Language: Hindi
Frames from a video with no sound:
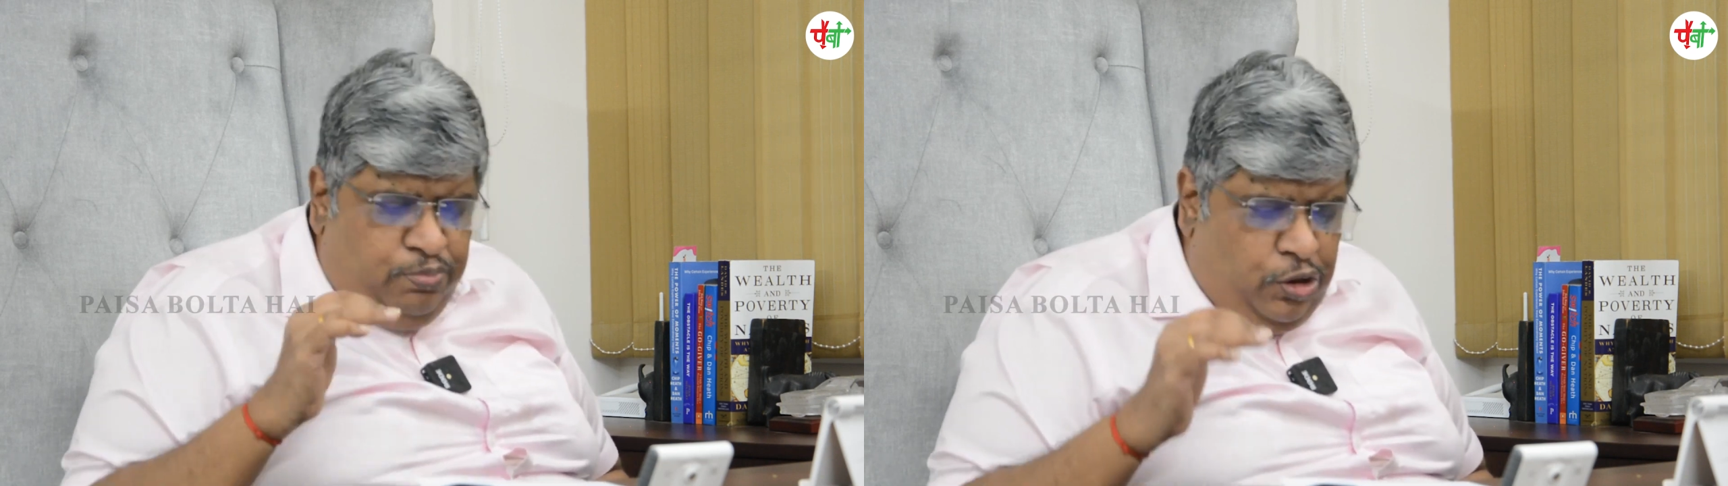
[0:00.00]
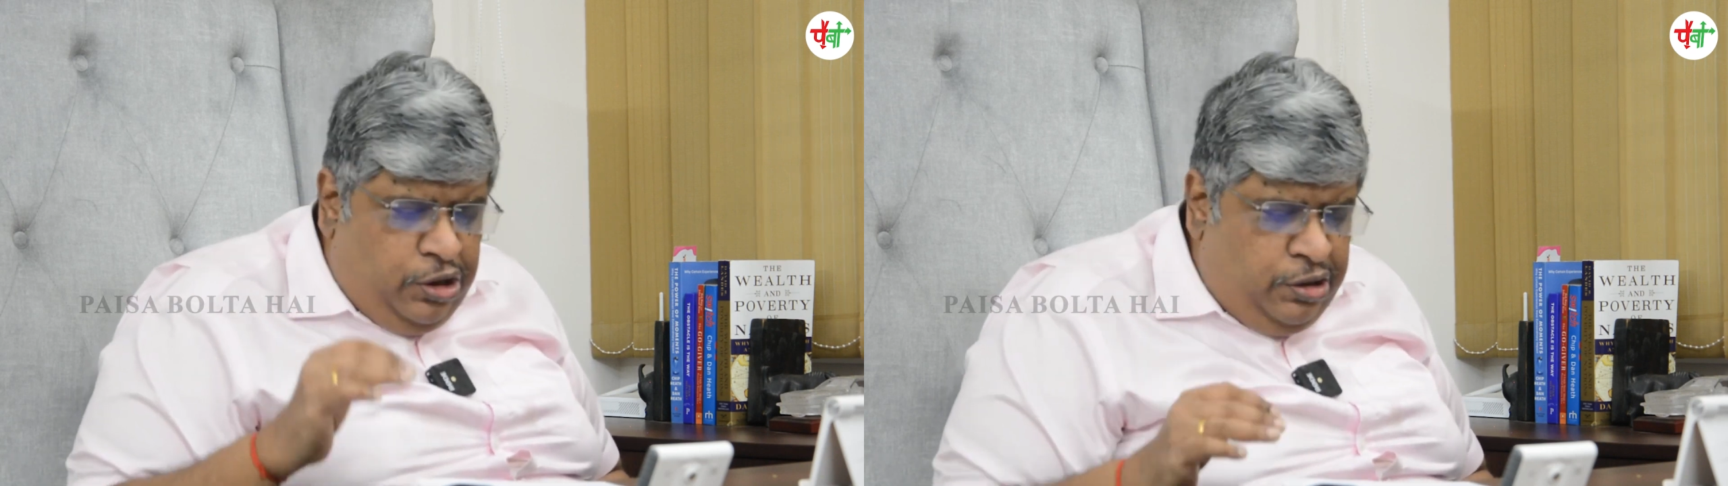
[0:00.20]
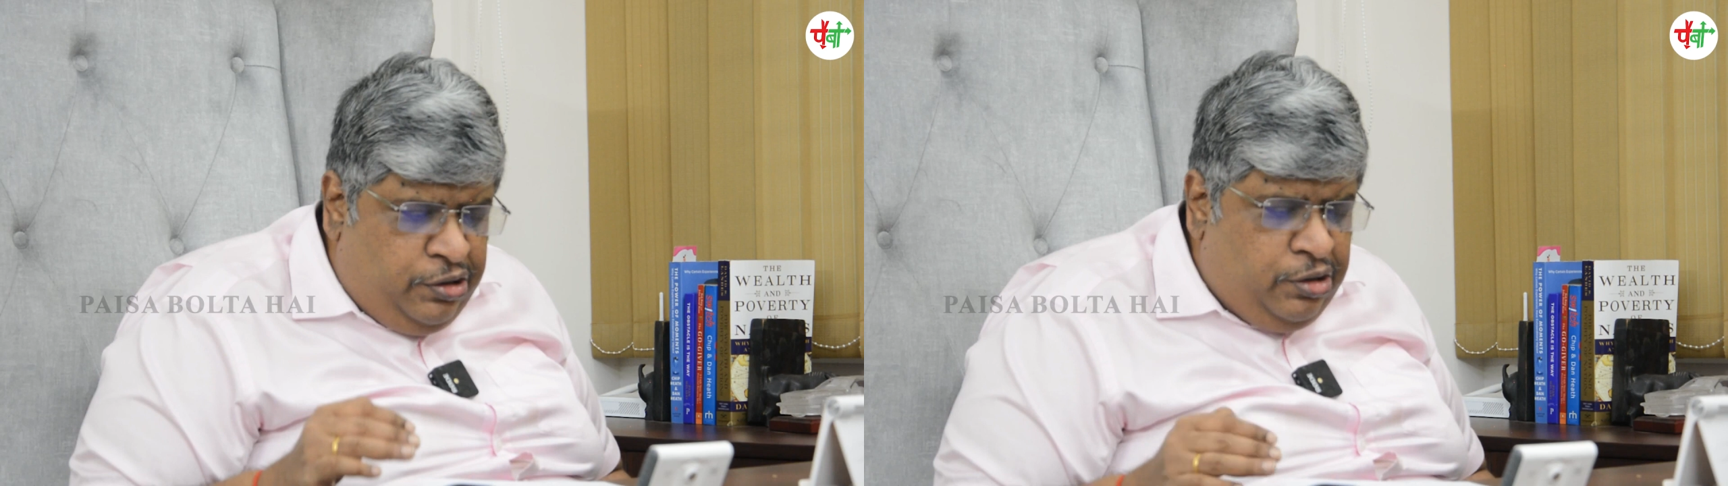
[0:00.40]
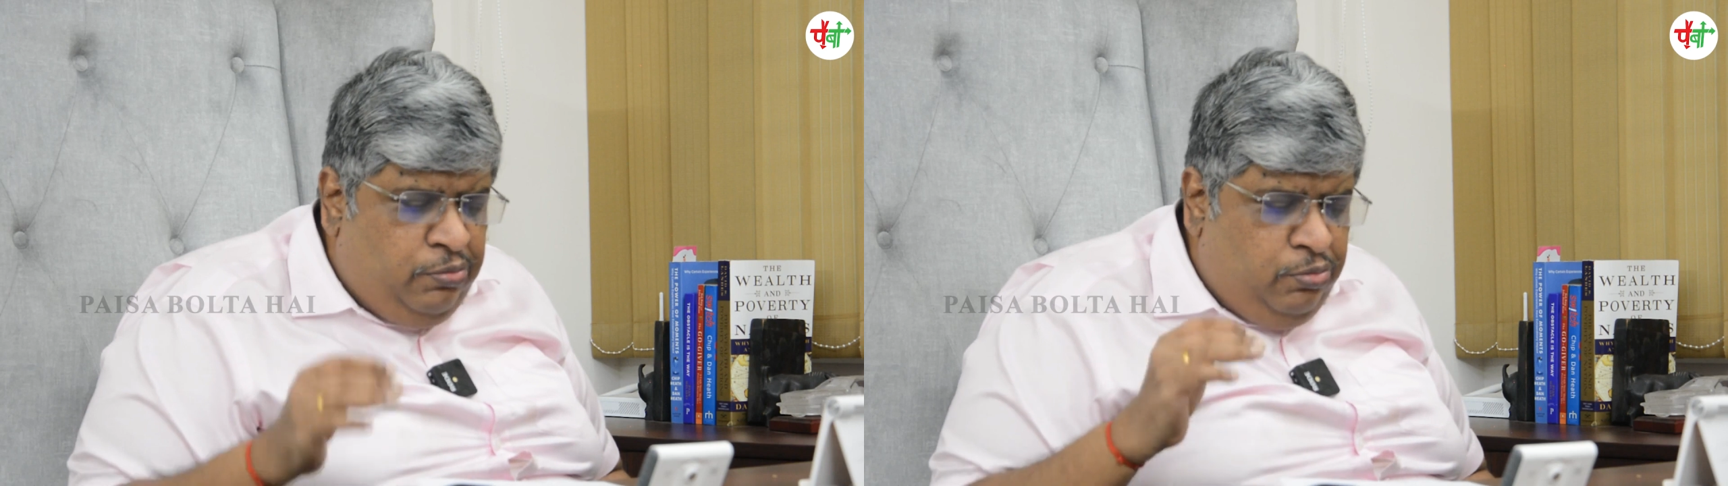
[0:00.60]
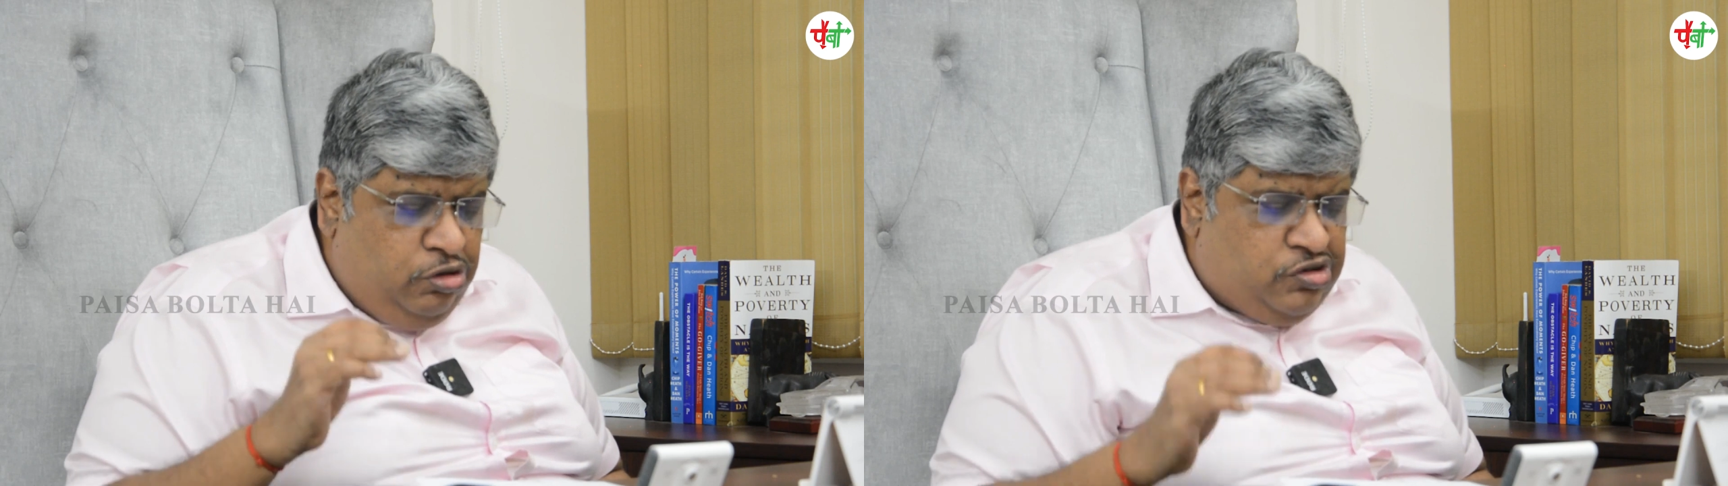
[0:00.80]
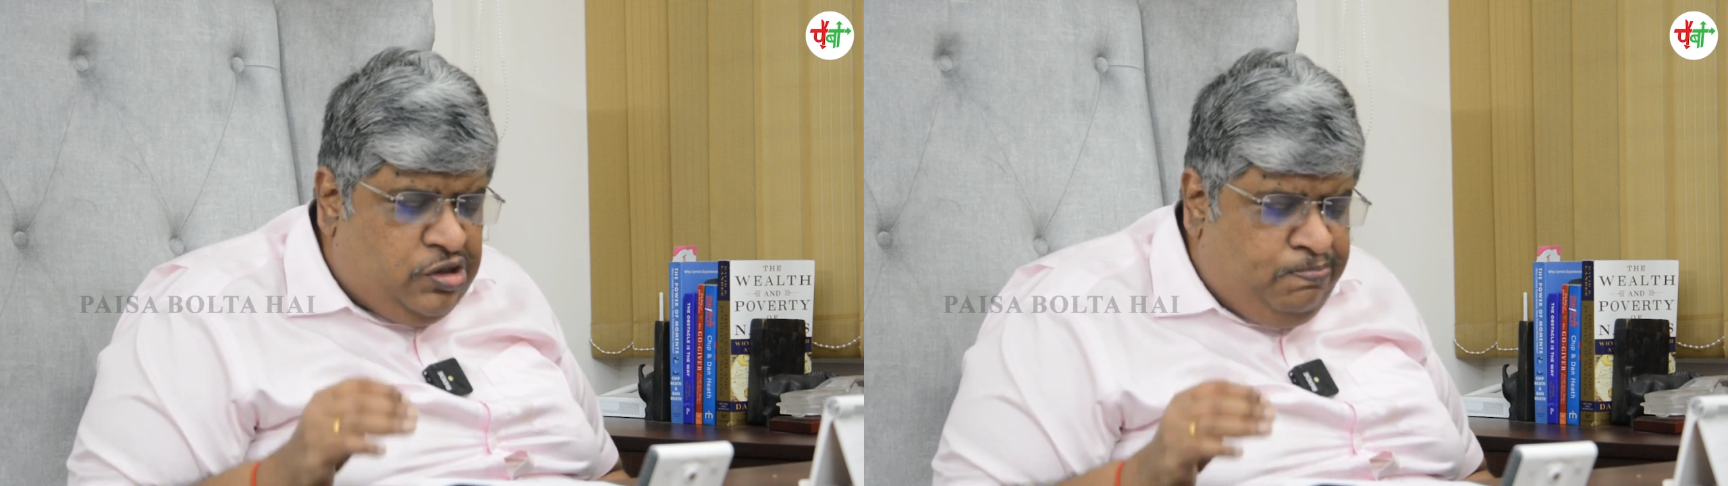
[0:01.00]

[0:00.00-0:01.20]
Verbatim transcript: पॉइंट मोस्ट